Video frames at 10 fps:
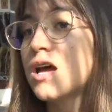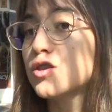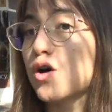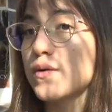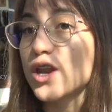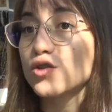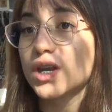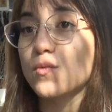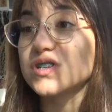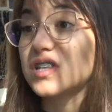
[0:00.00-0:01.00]
Todavía no
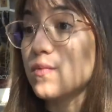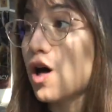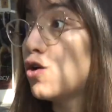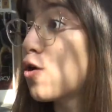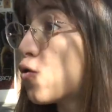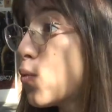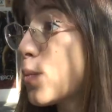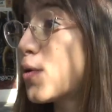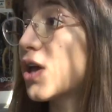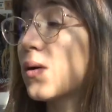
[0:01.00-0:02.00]
tenemos estimados los
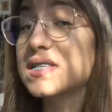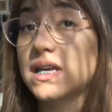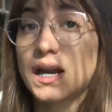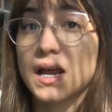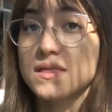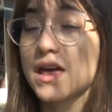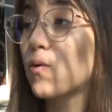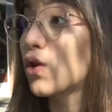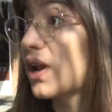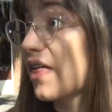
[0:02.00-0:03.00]
cupos porque va a ser de
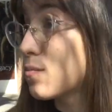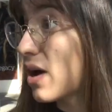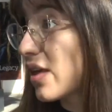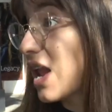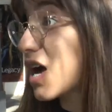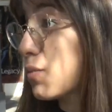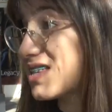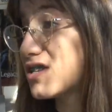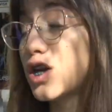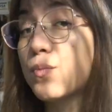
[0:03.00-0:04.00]
acuerdo a la demanda de las
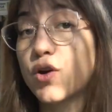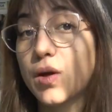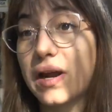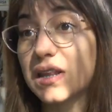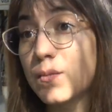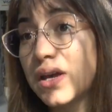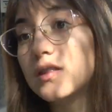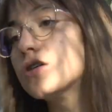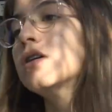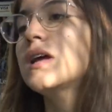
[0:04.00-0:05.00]
capacitaciones por
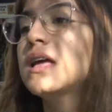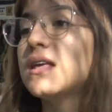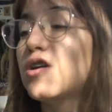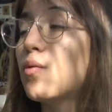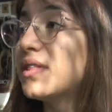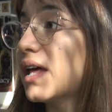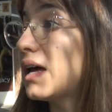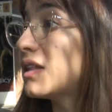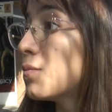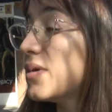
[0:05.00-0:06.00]
departamento. Y
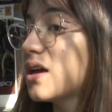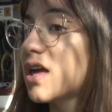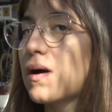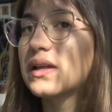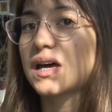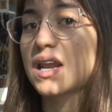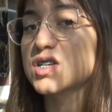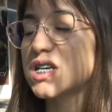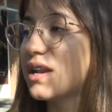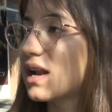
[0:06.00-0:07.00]
comentarles también que va a estar
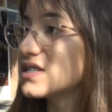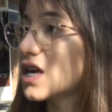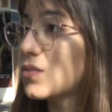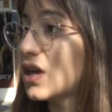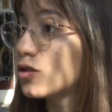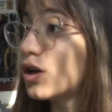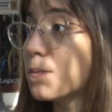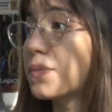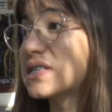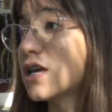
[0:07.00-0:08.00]
allí en el lanzamiento la
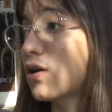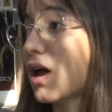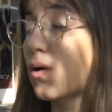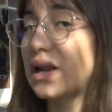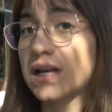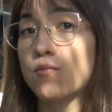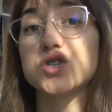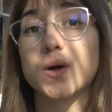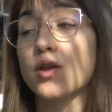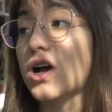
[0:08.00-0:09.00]
empresa con la cual
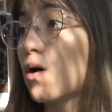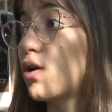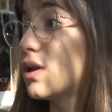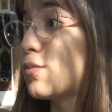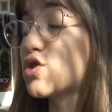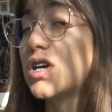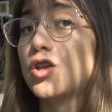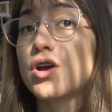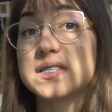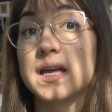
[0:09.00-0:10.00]
estamos llevando a cabo este
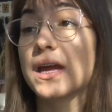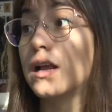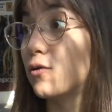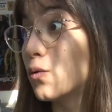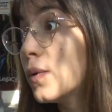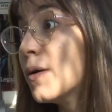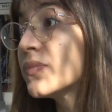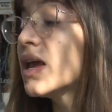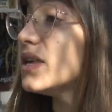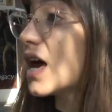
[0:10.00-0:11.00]
proyecto, que es Enkel Group
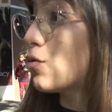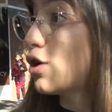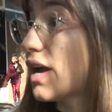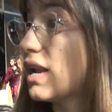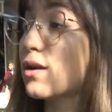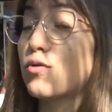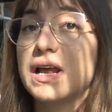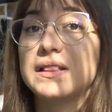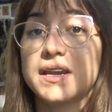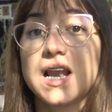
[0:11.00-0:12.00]
y Arboreal,
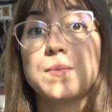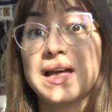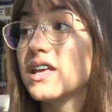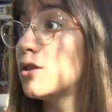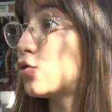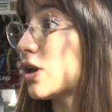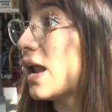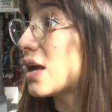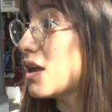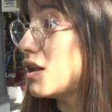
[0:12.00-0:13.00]
Arborial tiene la planta
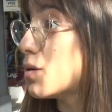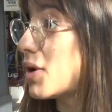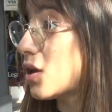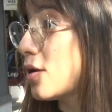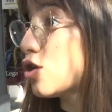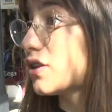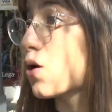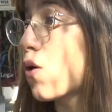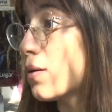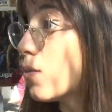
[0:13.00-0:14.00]
industrial aquí en el departamento de
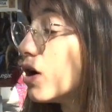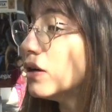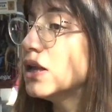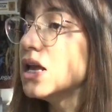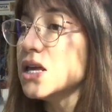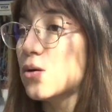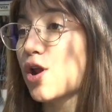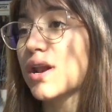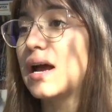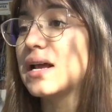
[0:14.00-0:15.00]
Tacuarembó. Y
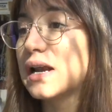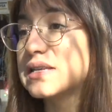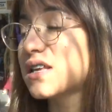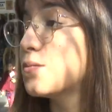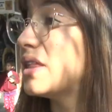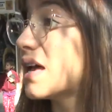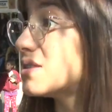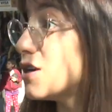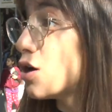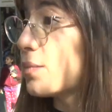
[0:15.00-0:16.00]
bueno, recalcarles esa
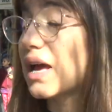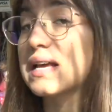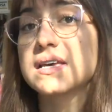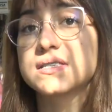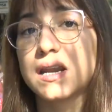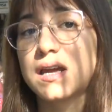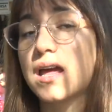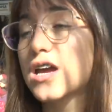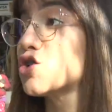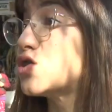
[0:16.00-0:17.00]
invitación para que se
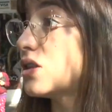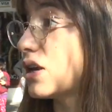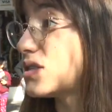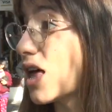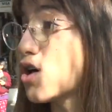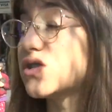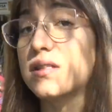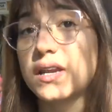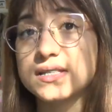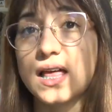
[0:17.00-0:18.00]
acerquen a aquellos interesados interesados y
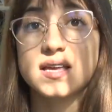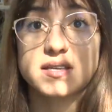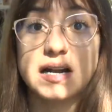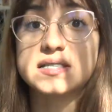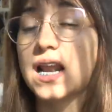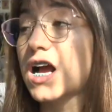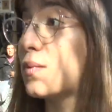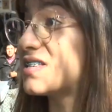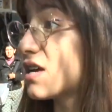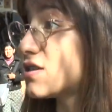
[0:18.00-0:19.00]
interesadas en realizar la
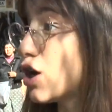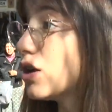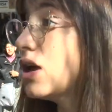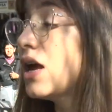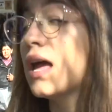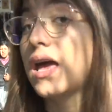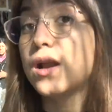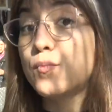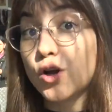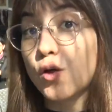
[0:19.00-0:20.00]
capacitación en
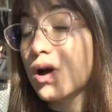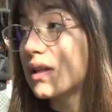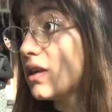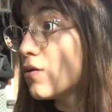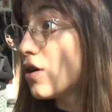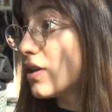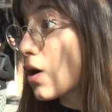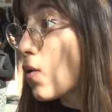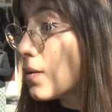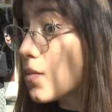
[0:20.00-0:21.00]
el polo educativo de
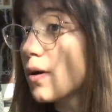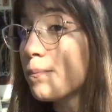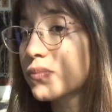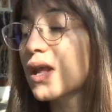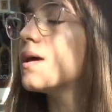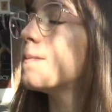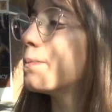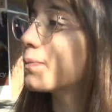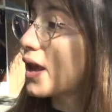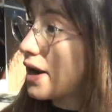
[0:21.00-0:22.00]
Tacuarembó,
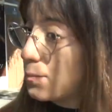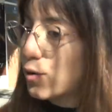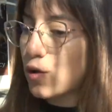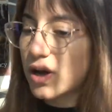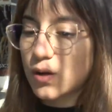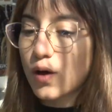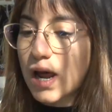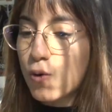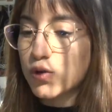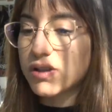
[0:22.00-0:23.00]
em, en el polo educativo de
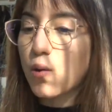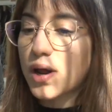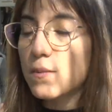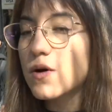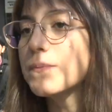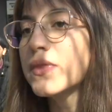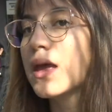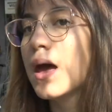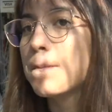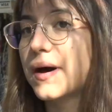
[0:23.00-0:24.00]
la de Tacuarembó,
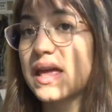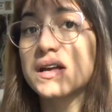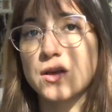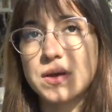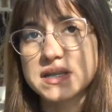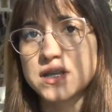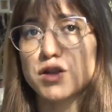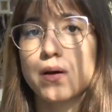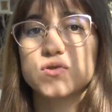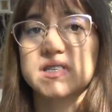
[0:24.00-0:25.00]
para inscribirse,
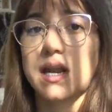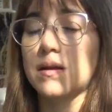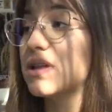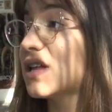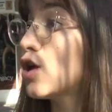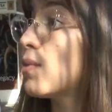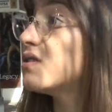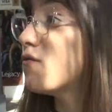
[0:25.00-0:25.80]
donde vamos a estar brindando más